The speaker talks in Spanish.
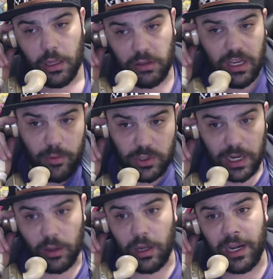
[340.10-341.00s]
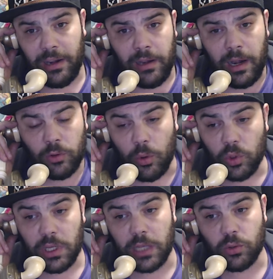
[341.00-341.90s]
Tenemos ya el,
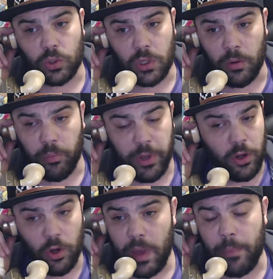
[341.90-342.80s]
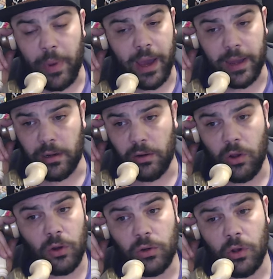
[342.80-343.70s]
autobús y la excursión, pero no voy a pagar,
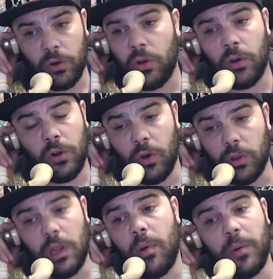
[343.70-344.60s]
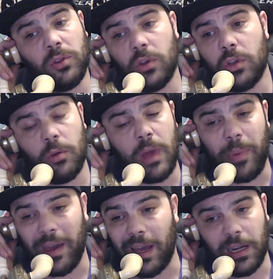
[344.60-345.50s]
no, no, no, no. De momento yo no voy a
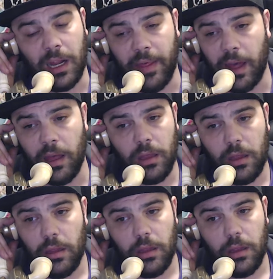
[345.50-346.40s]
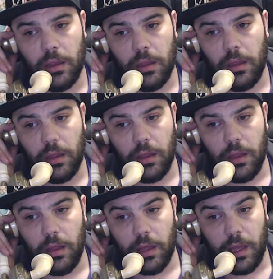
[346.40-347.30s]
pagar nada.
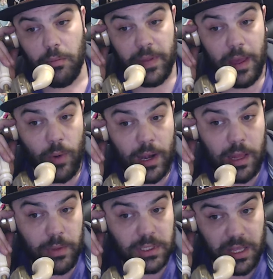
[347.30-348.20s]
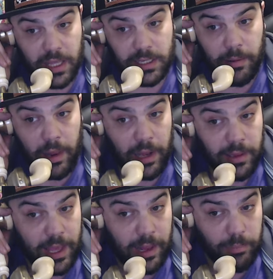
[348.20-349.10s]
Que me da igual que me enseñes
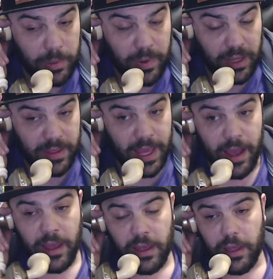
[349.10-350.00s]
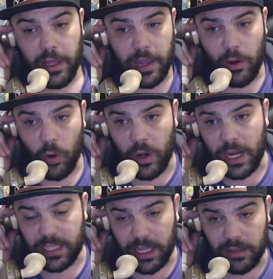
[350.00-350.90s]
día, el primer día y que luego en
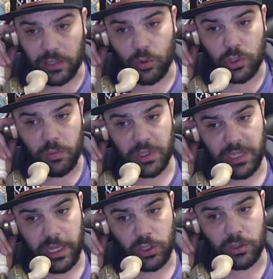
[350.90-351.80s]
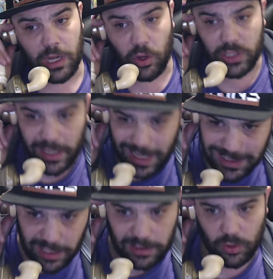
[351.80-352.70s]
la siguiente excursión me enseñes otra cosa y en la
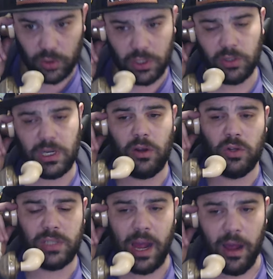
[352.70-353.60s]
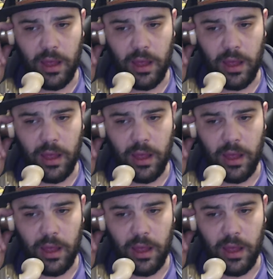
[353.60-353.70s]
siguiente excursión otra cosa.